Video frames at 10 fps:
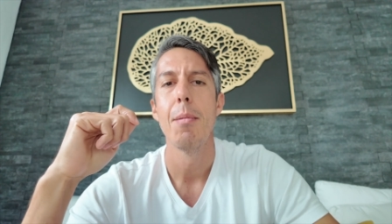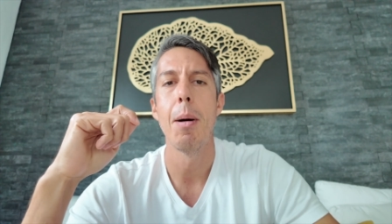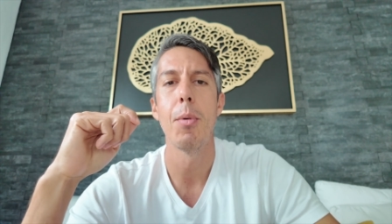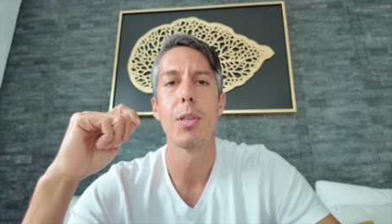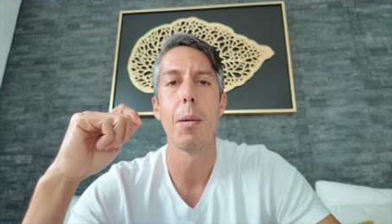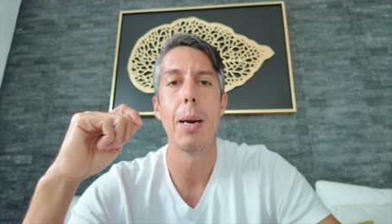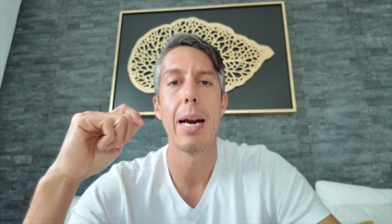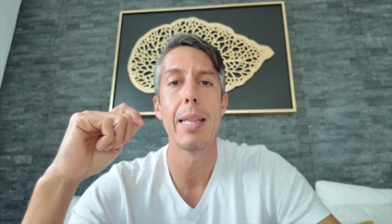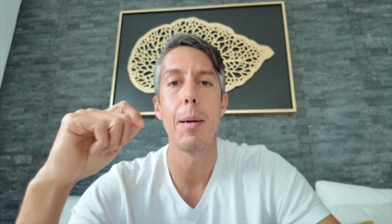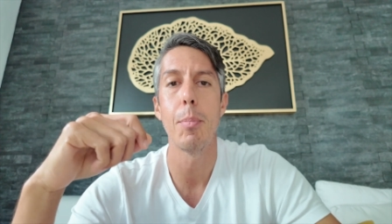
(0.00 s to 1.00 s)
vamos a
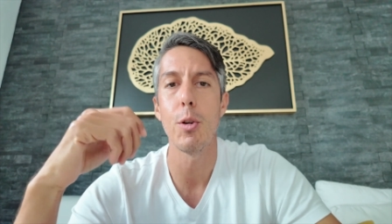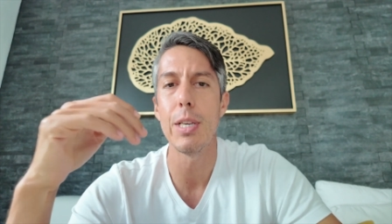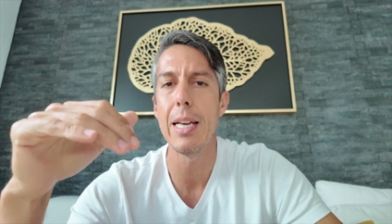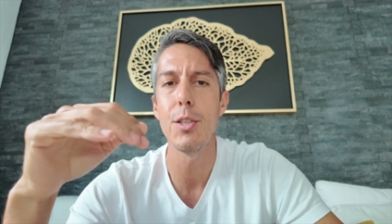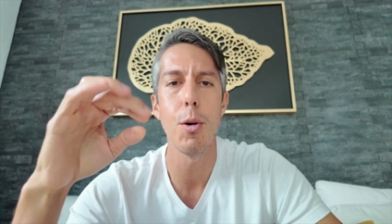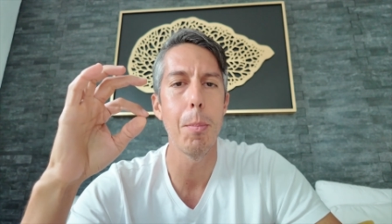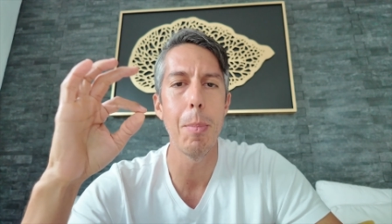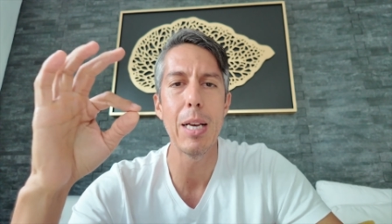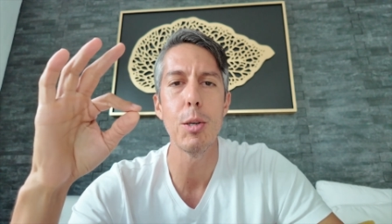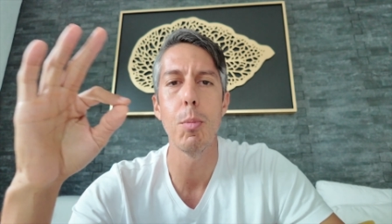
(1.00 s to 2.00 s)
hablar del proceso
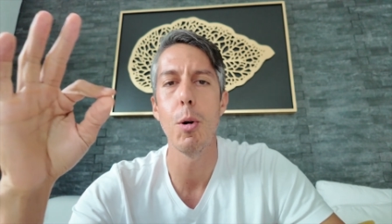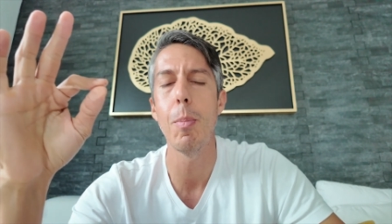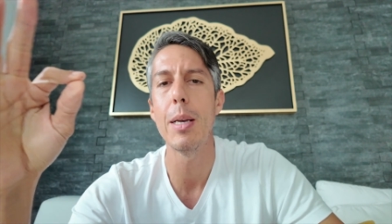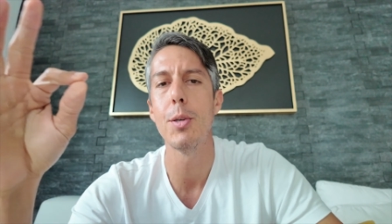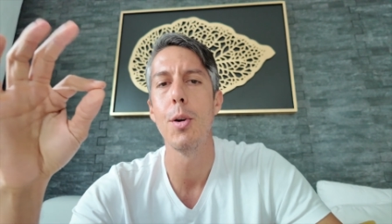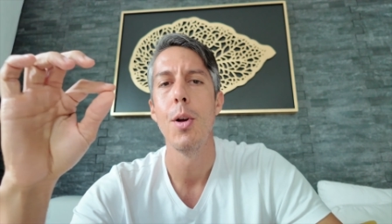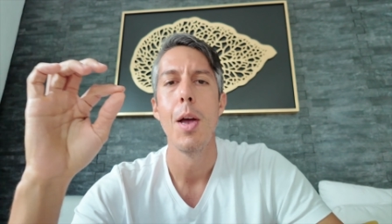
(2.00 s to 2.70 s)
paso por paso